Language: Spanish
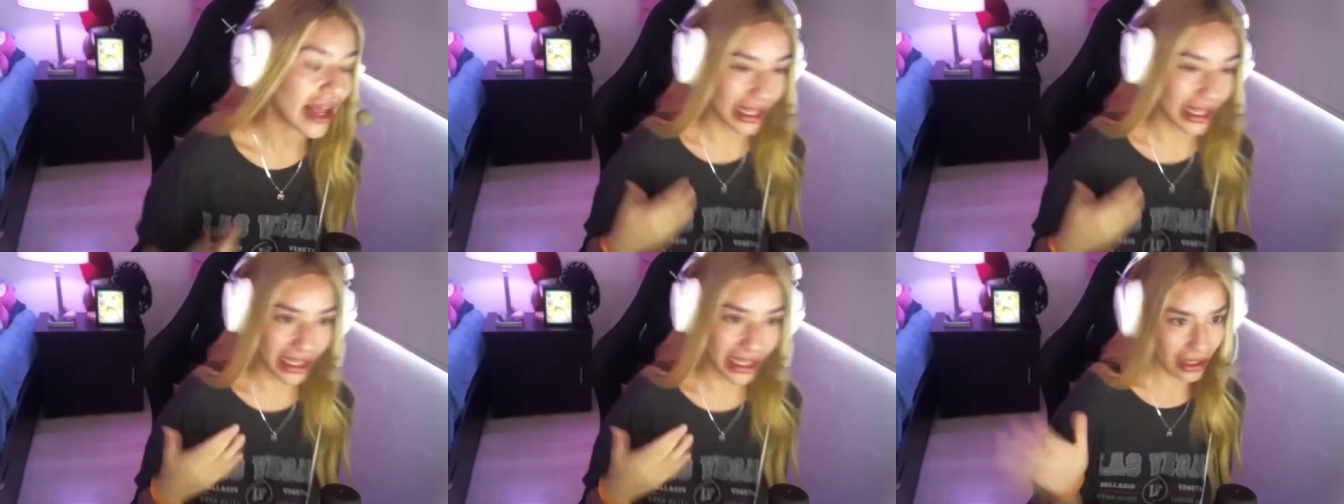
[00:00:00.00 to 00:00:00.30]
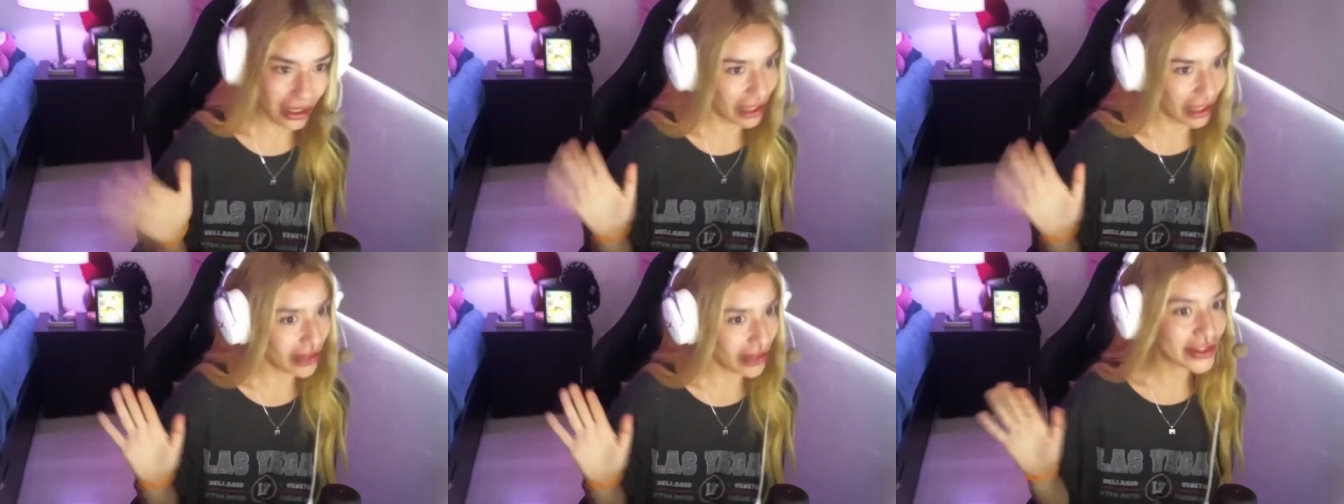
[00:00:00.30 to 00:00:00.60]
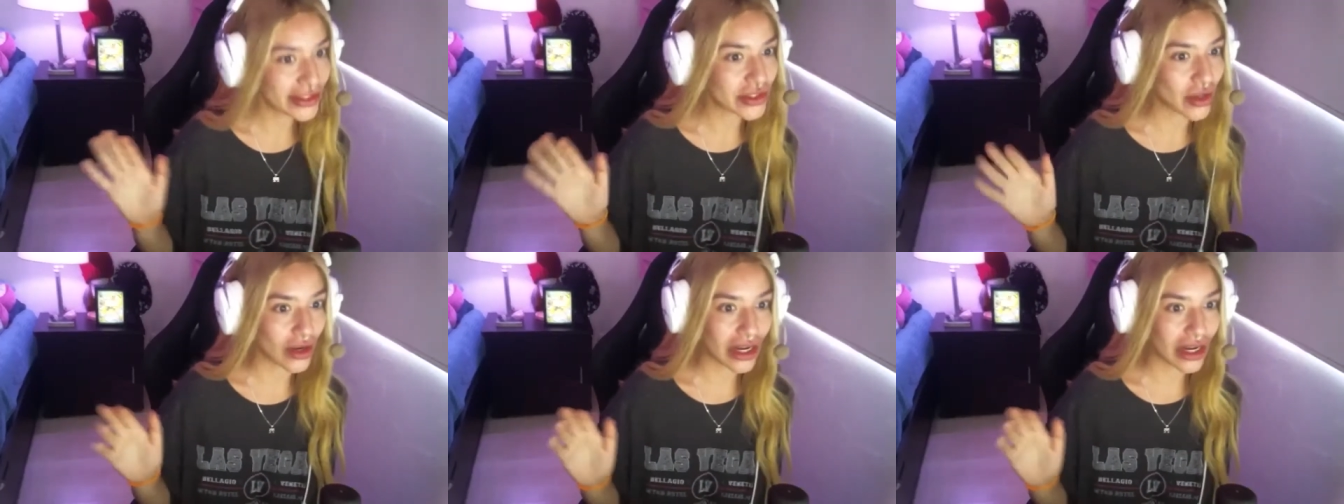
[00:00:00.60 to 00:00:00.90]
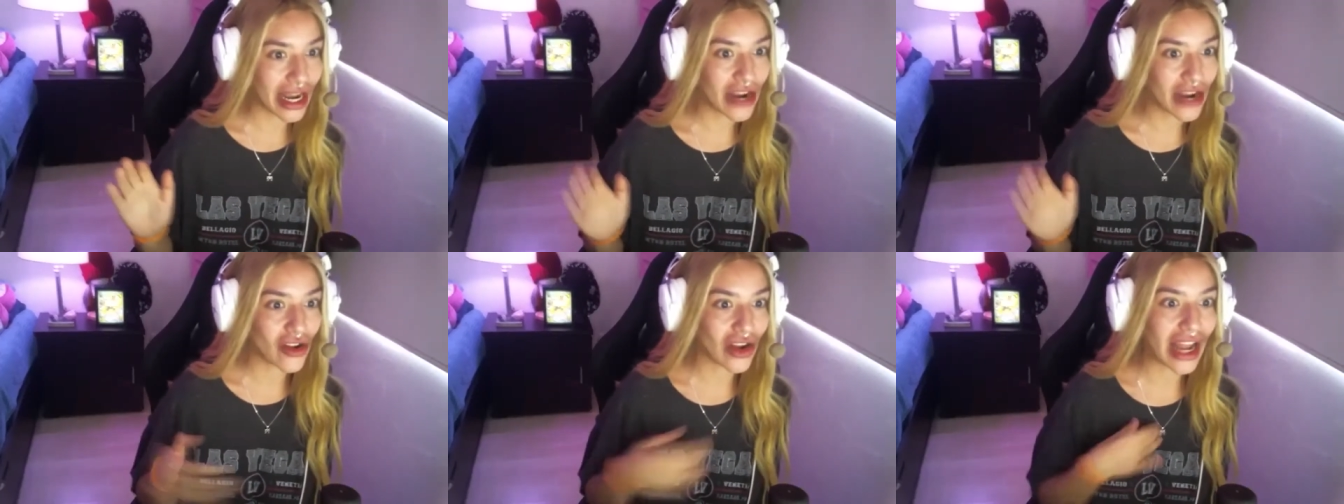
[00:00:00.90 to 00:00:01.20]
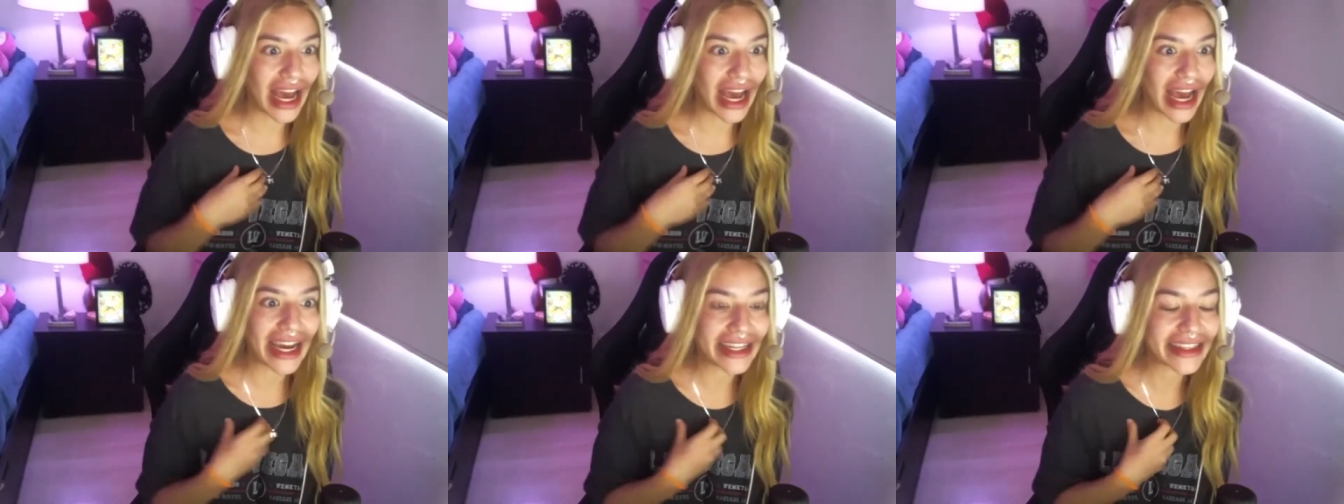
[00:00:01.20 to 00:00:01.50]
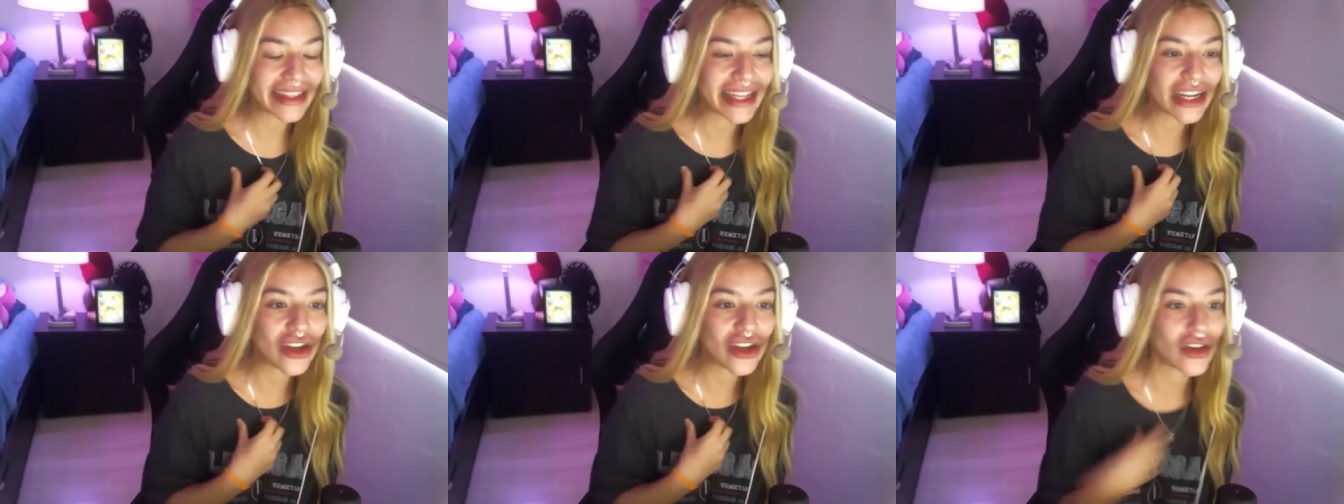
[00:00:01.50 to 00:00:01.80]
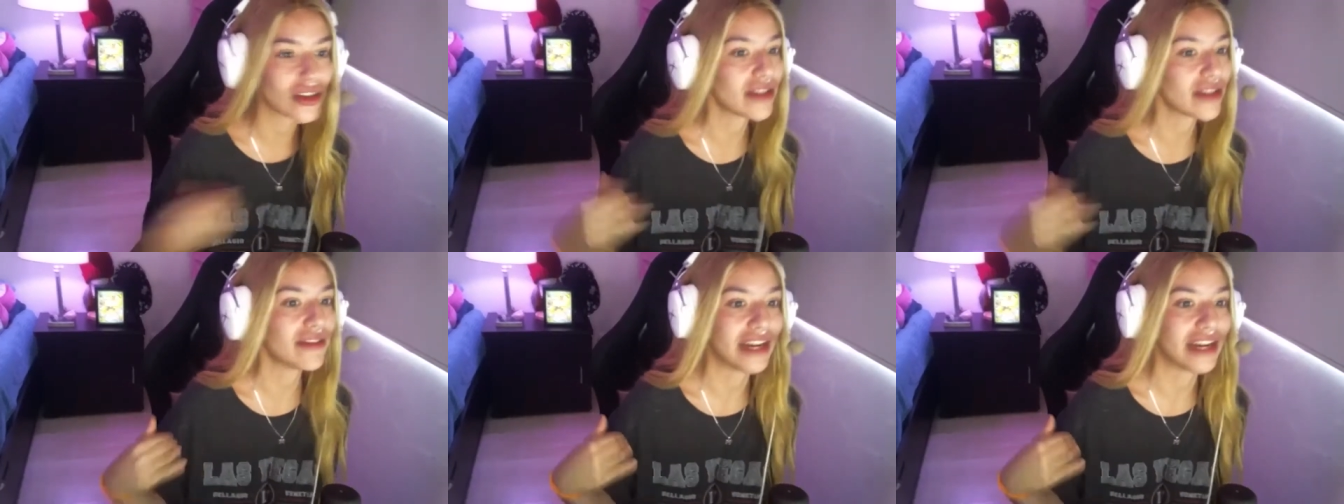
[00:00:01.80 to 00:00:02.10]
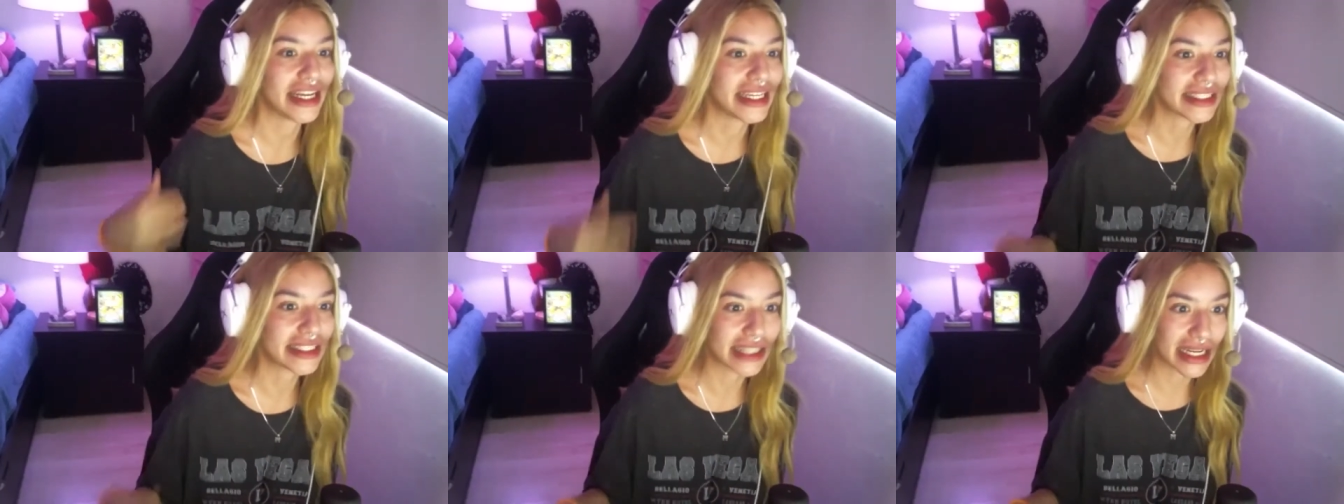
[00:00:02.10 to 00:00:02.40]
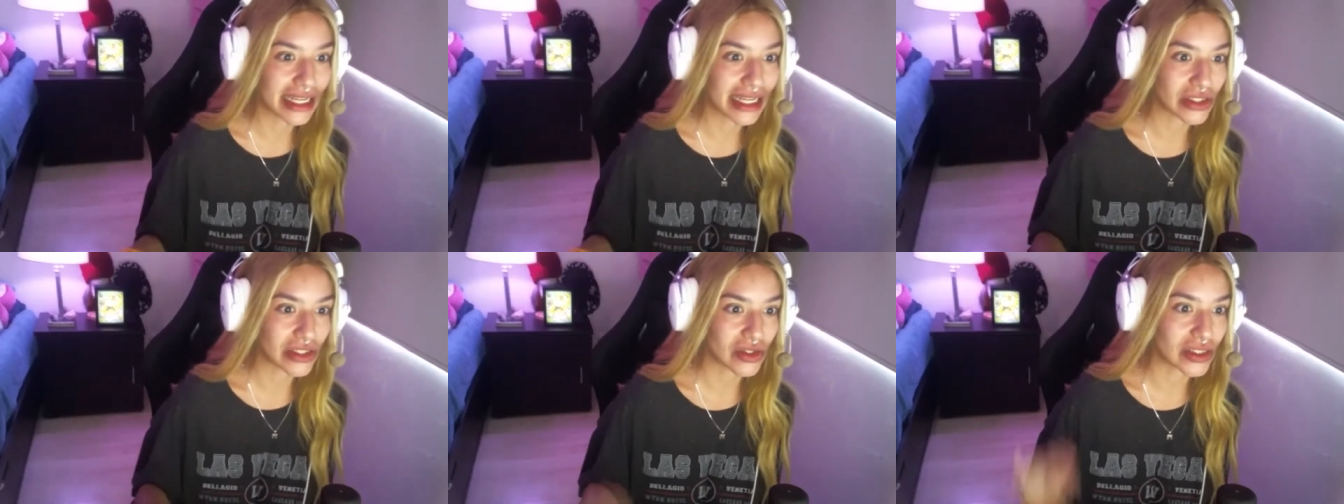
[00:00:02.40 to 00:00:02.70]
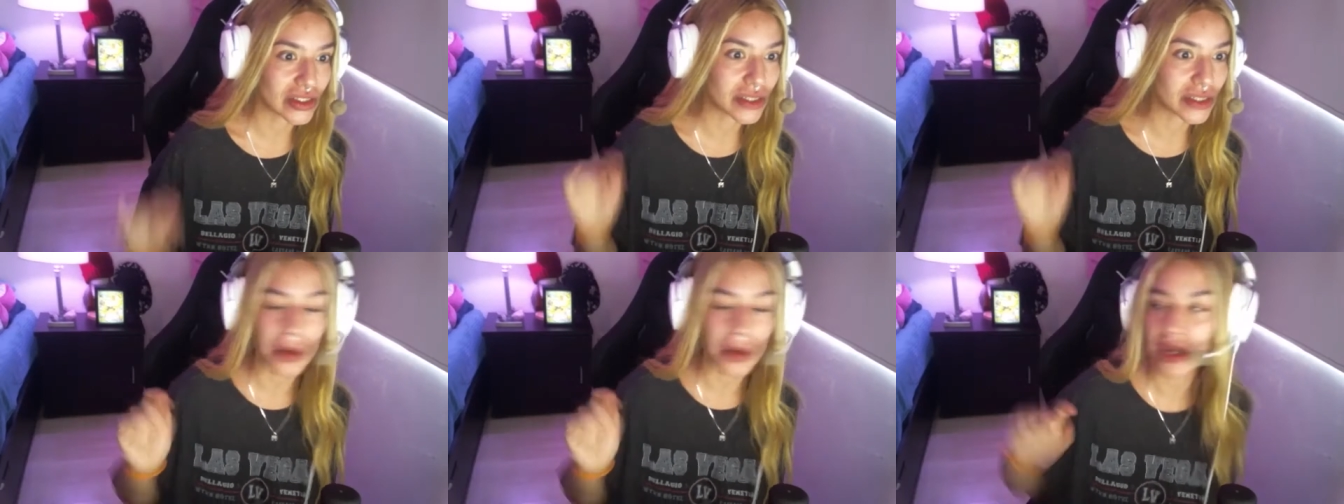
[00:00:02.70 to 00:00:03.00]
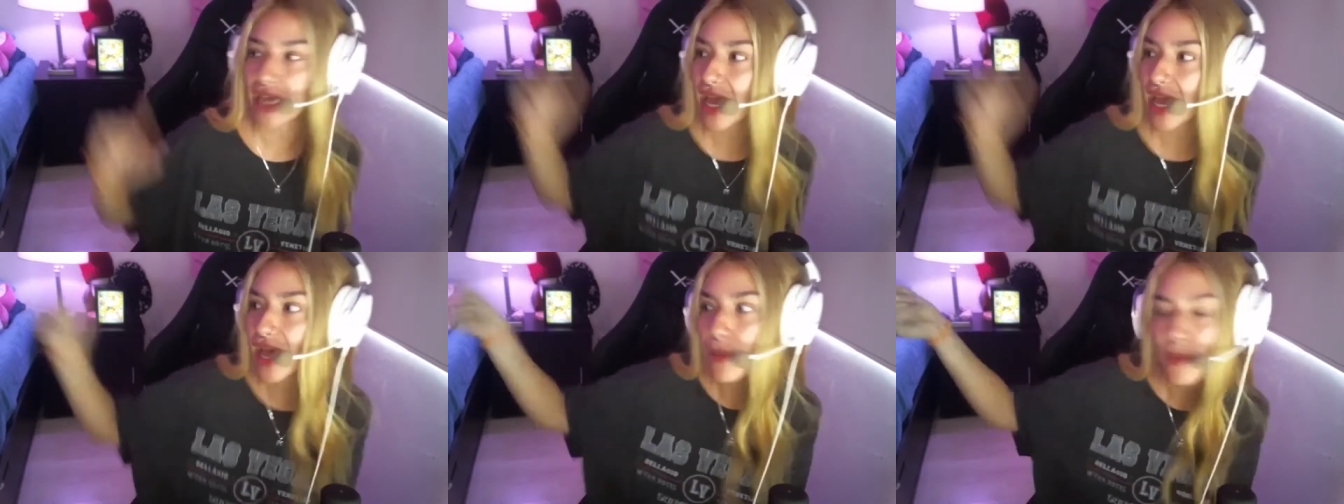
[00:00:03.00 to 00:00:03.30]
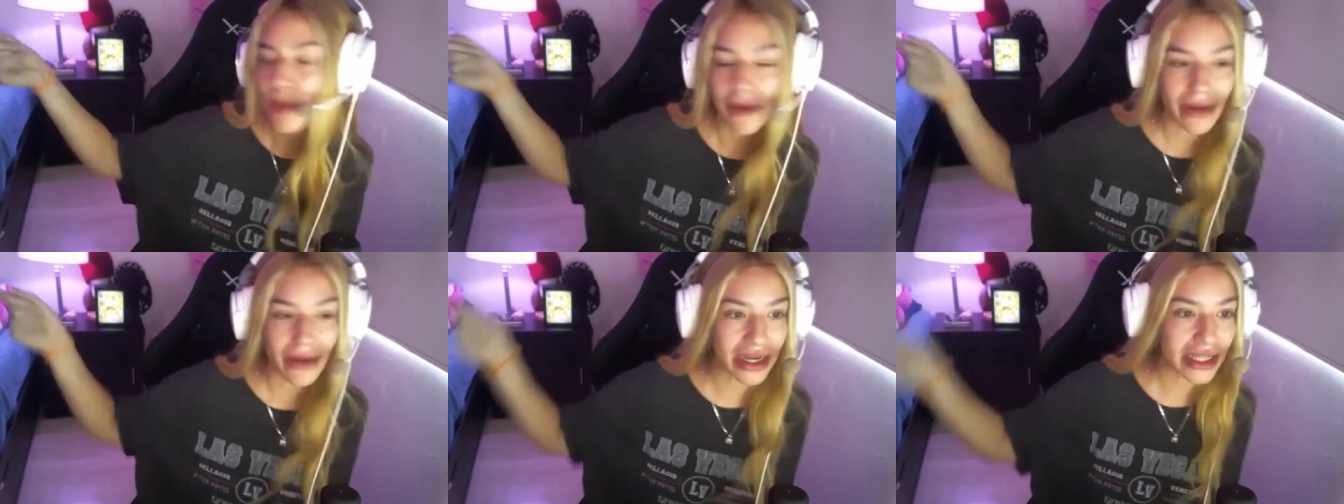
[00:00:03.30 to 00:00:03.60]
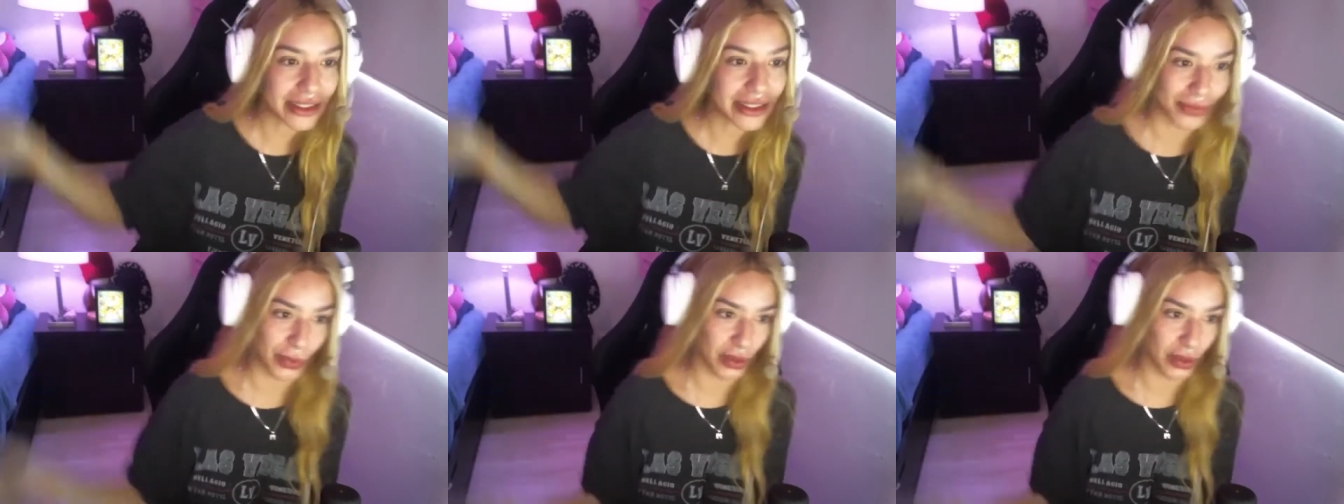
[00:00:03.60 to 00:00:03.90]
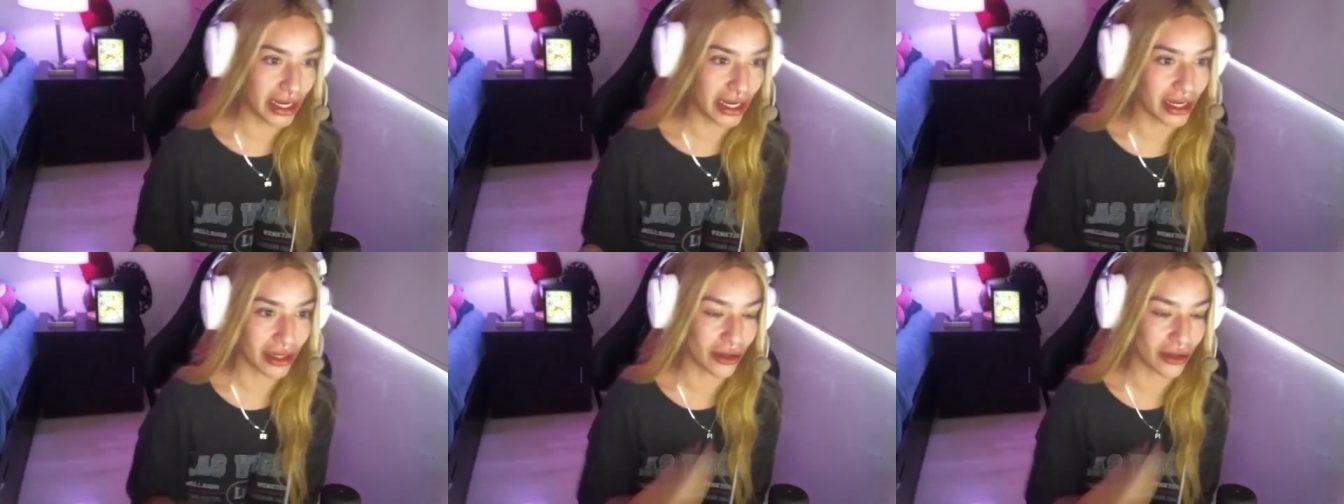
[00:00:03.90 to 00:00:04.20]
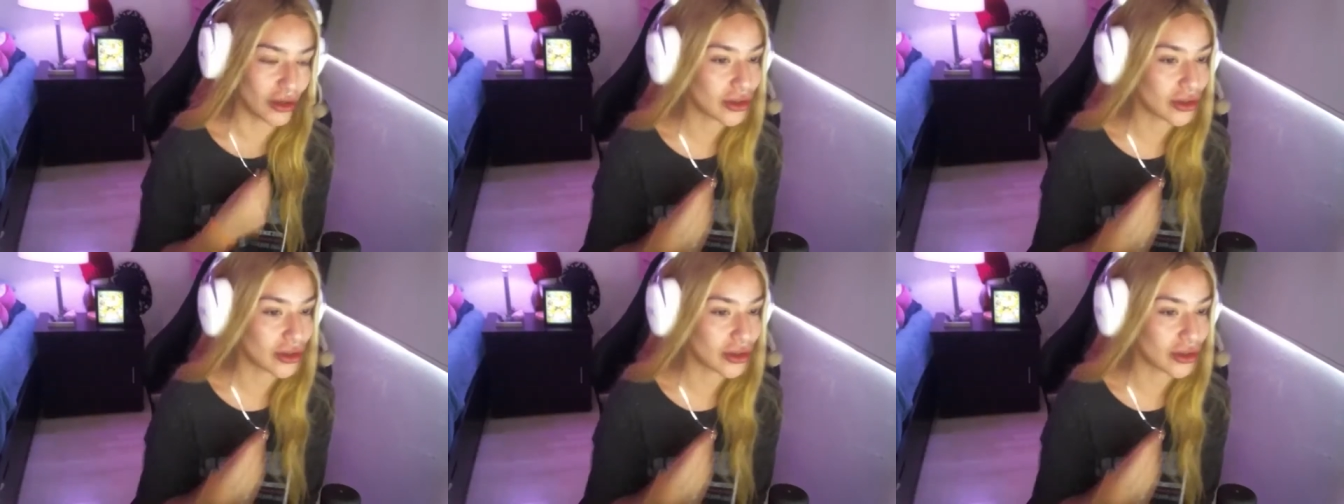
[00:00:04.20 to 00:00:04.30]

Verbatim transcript: No, claro, la gente no debería hacer las cosas porque, ay, me van a exponer.